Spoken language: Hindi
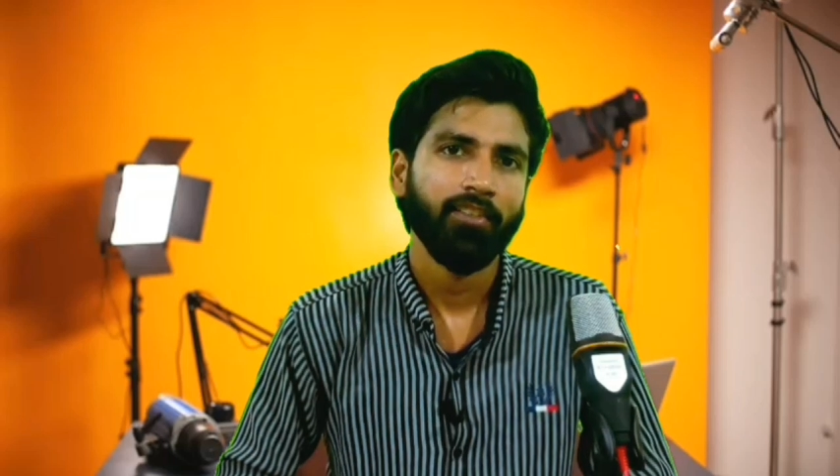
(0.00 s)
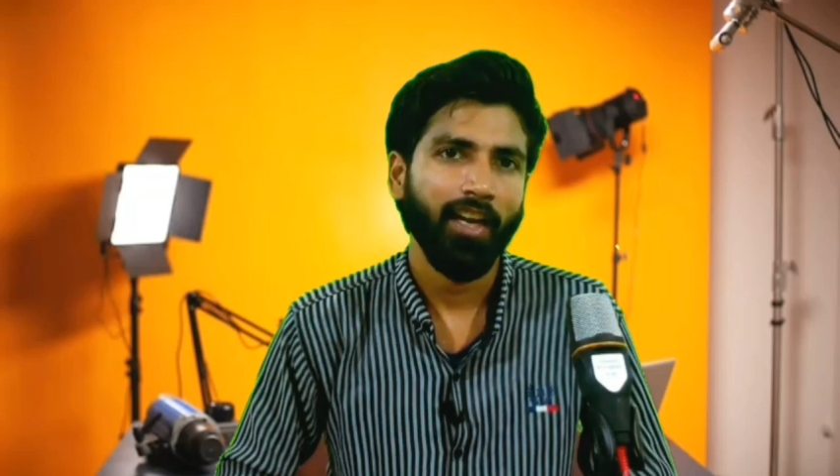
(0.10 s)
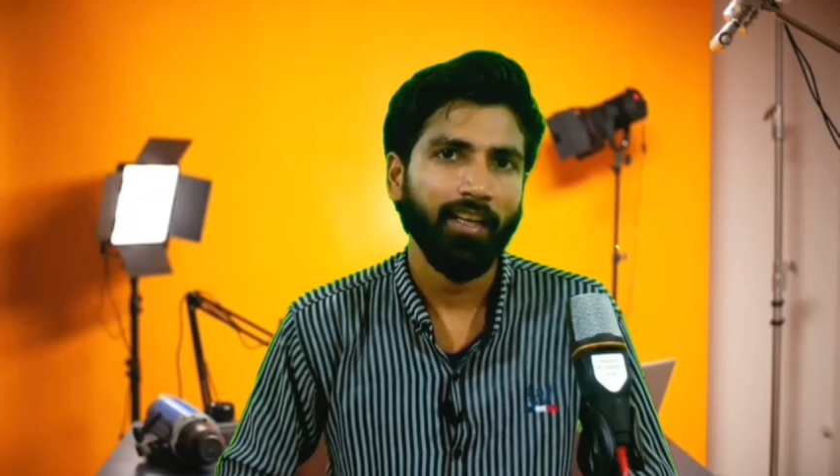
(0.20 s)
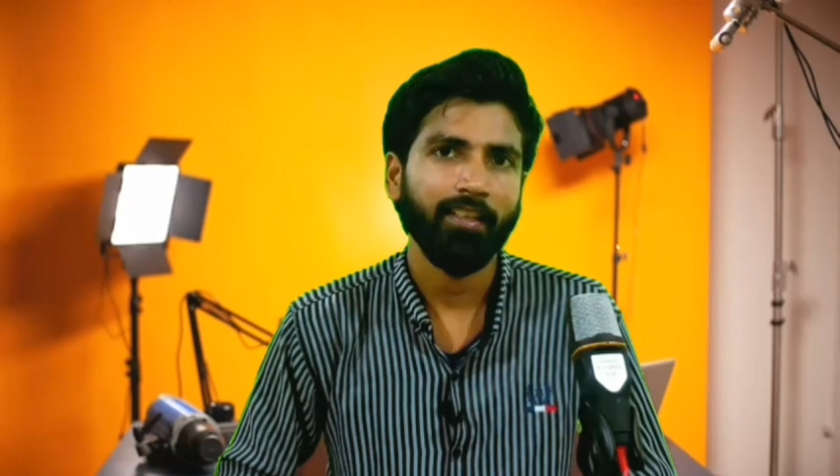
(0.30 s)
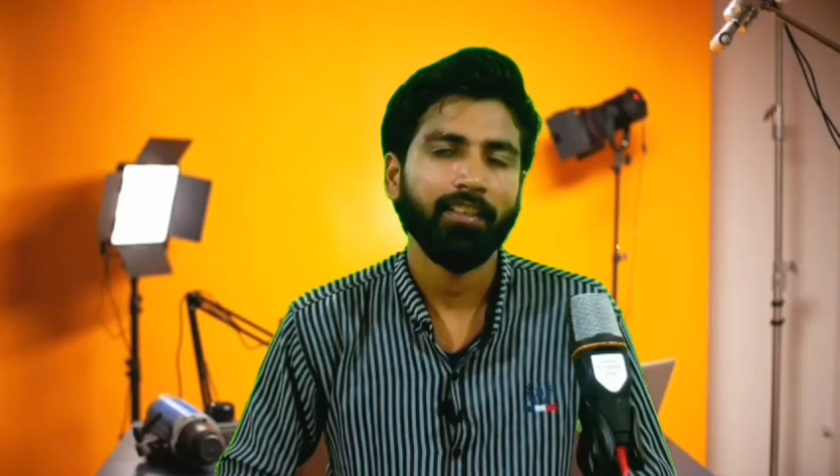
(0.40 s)

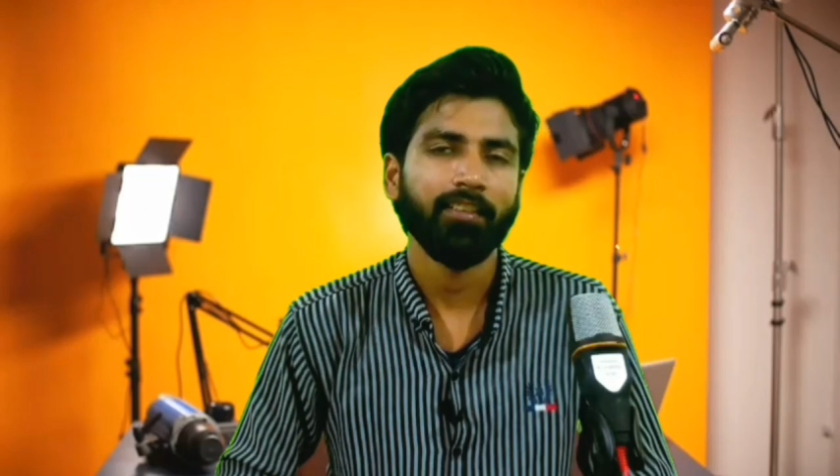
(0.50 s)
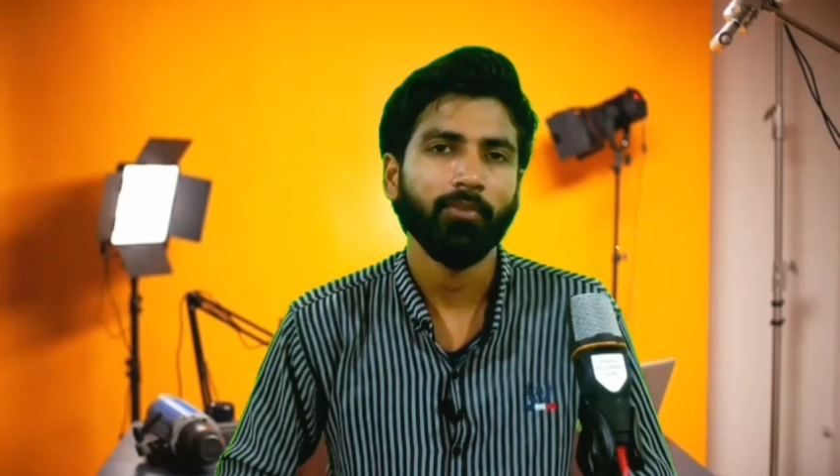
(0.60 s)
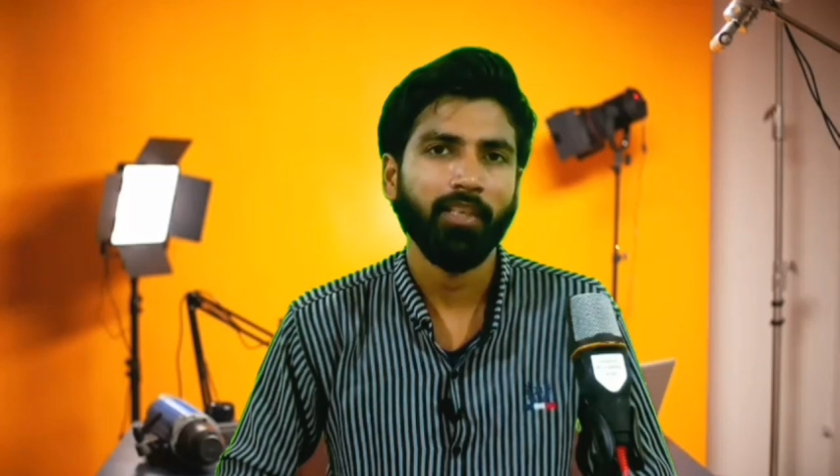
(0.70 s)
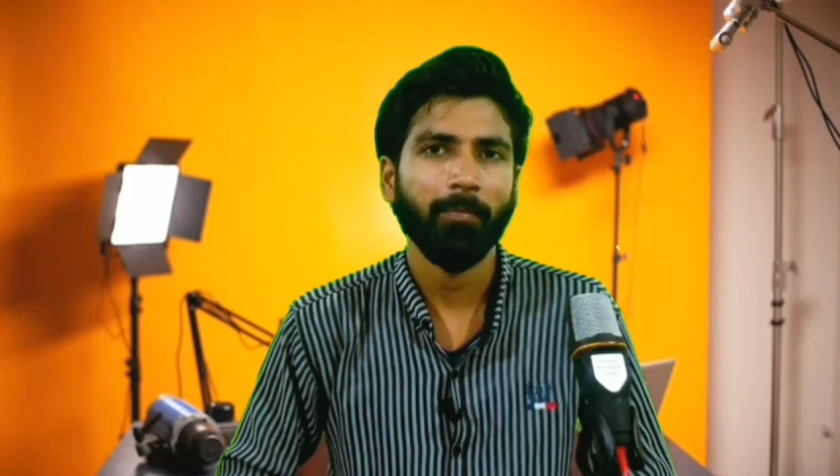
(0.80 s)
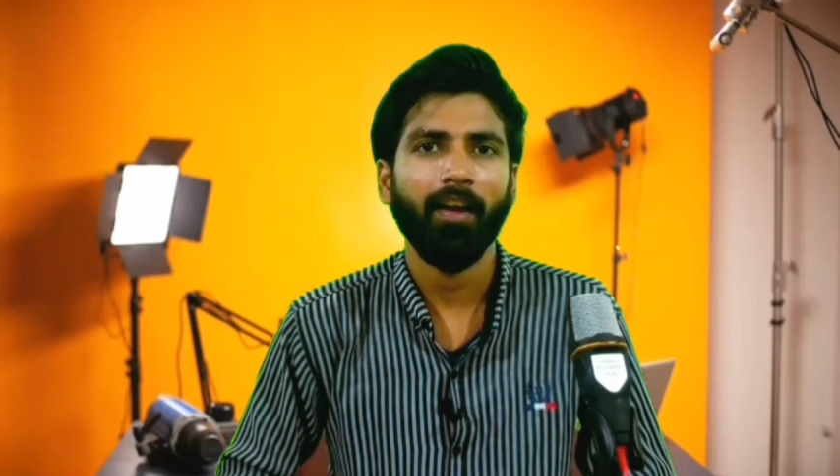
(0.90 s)
शायद
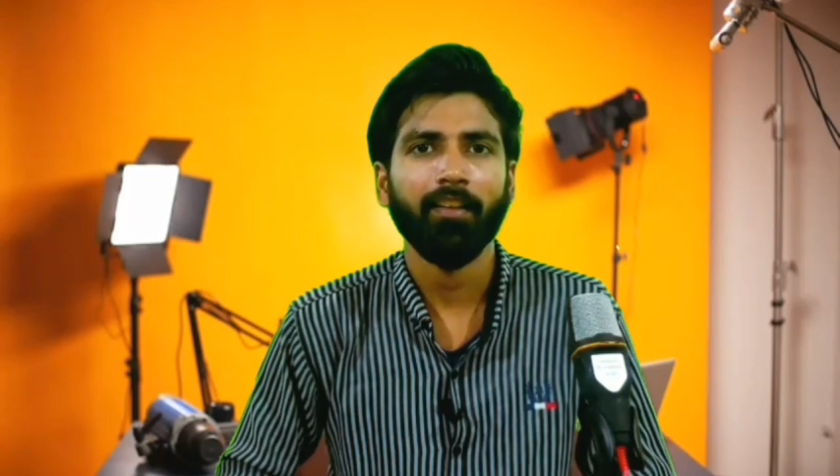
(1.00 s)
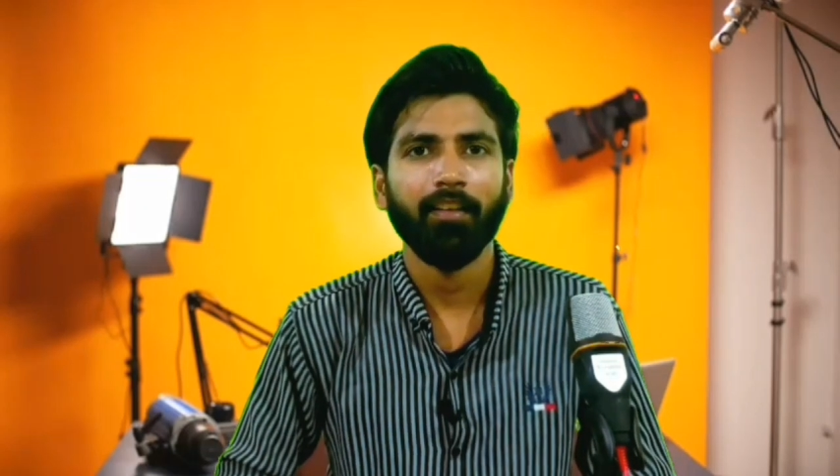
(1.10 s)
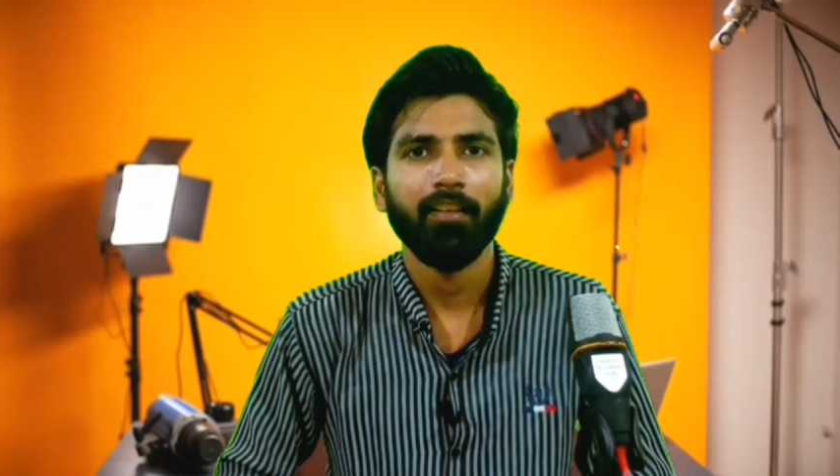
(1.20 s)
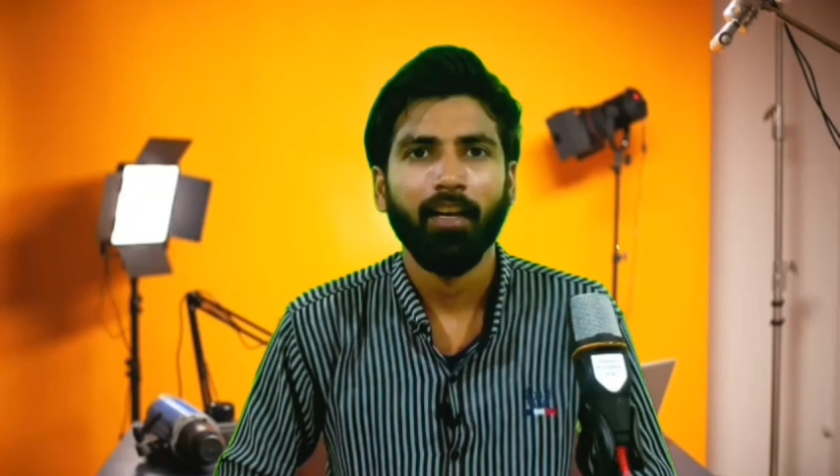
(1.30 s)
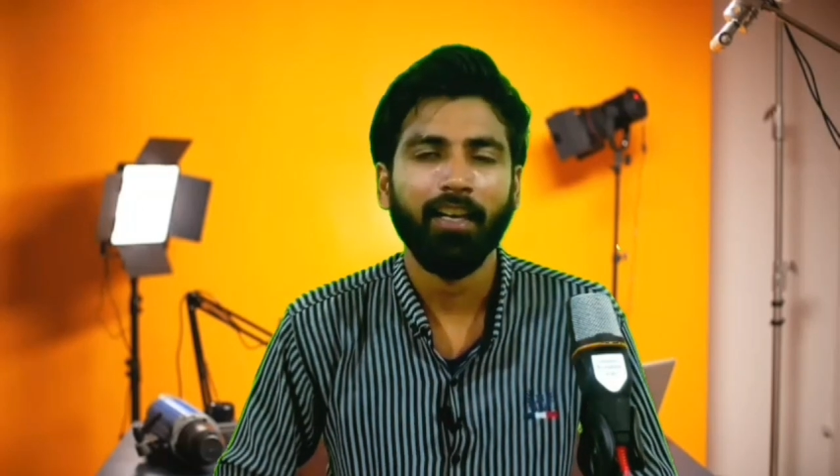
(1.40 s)
उसके बाद
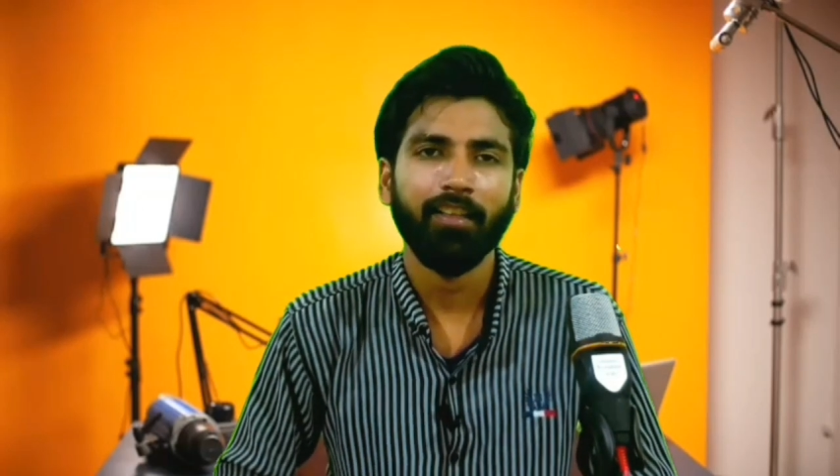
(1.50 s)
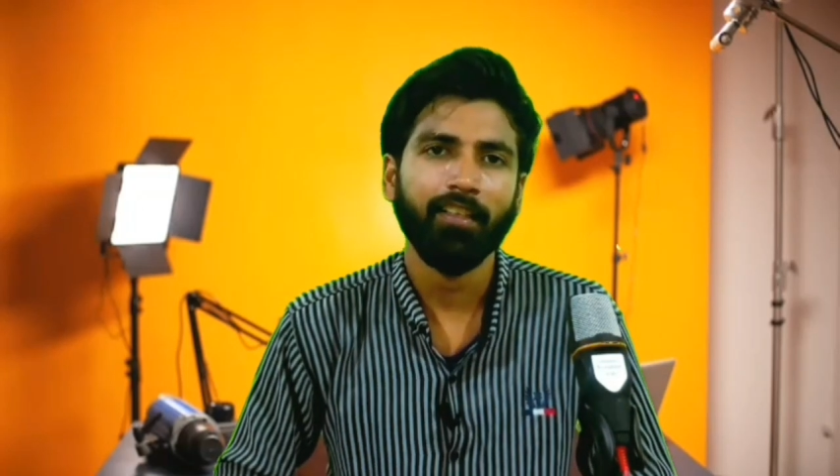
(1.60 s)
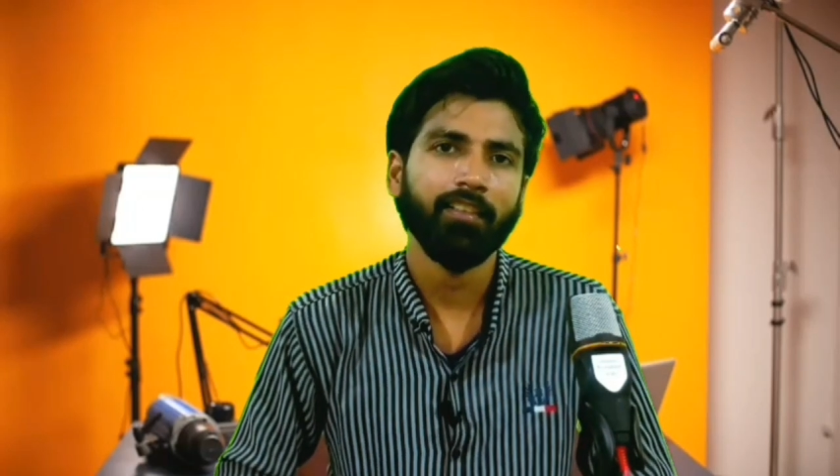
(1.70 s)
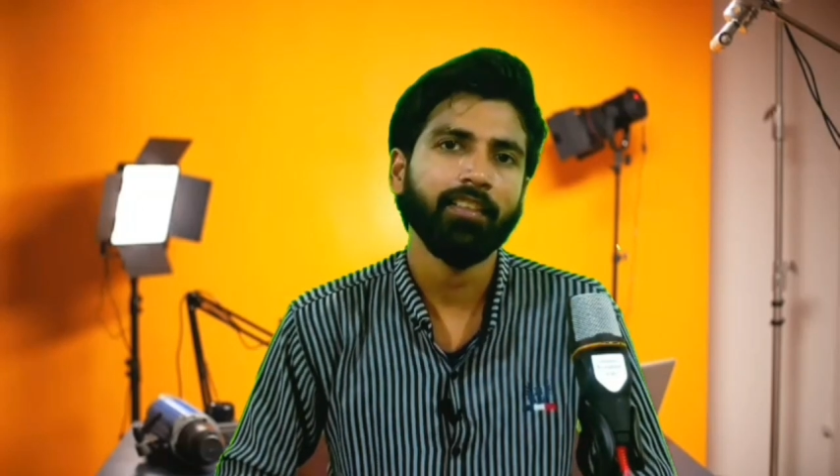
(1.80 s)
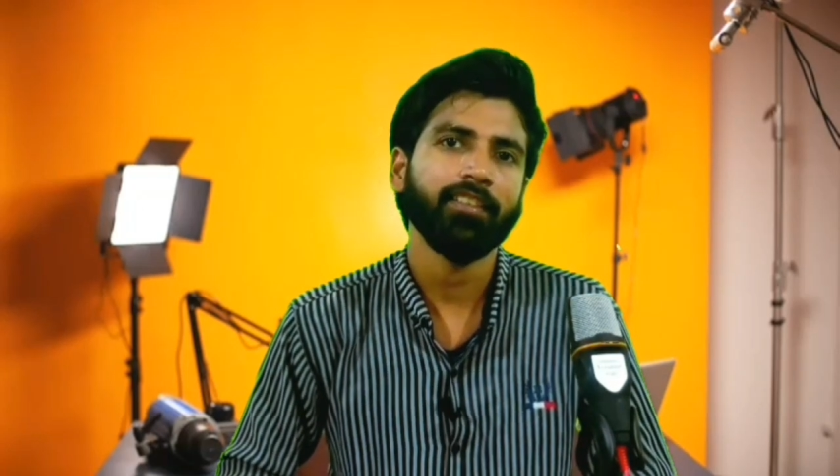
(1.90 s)
गांधी